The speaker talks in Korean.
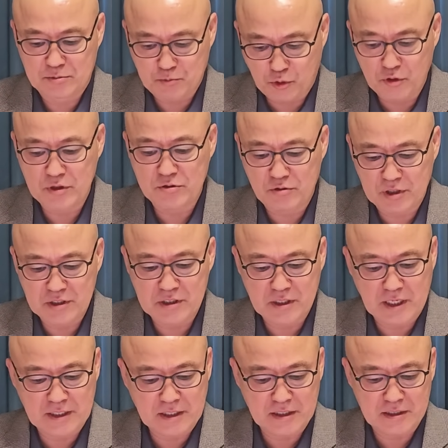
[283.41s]
본인도
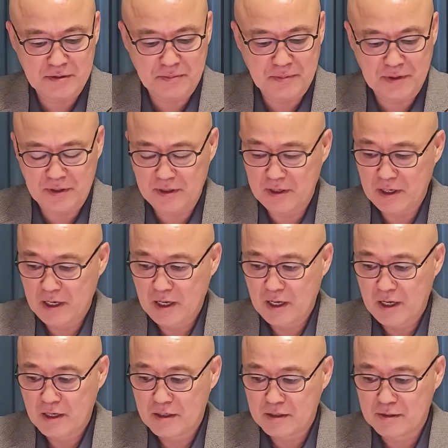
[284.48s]
인정하다시피
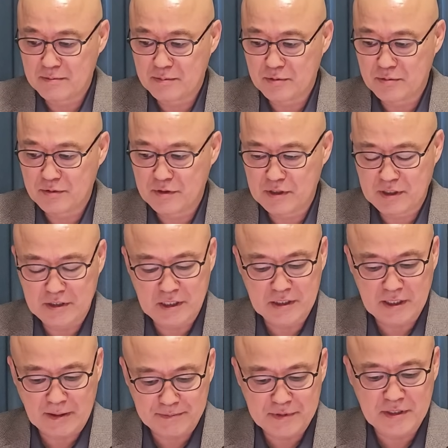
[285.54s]
그런 부분을 이제
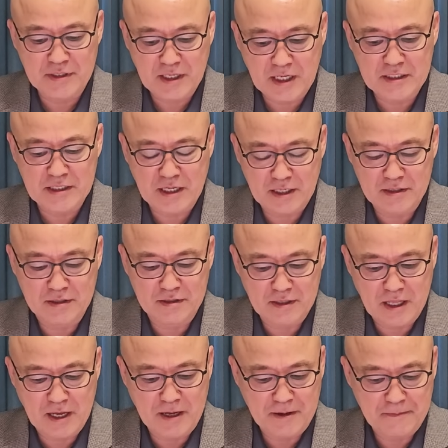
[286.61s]
삼선까지
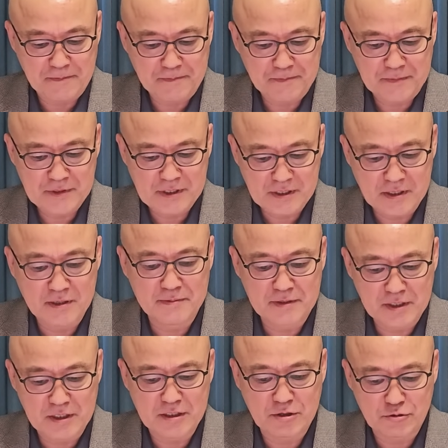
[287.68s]
했는데
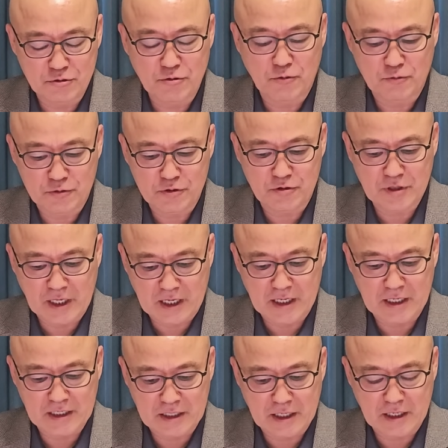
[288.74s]
지금은 이제 수도권으로
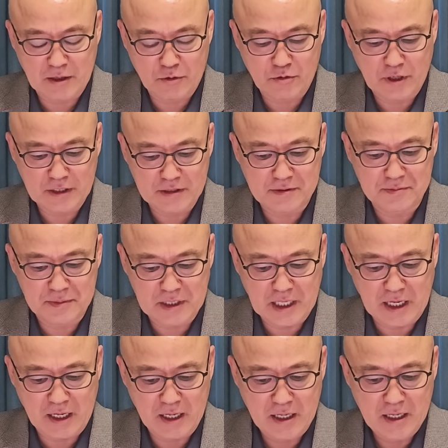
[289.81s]
나가겠다라고
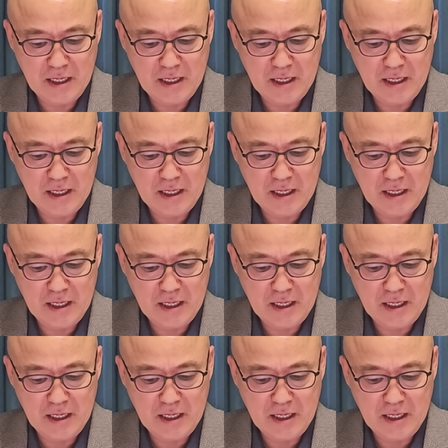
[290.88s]
했습니다.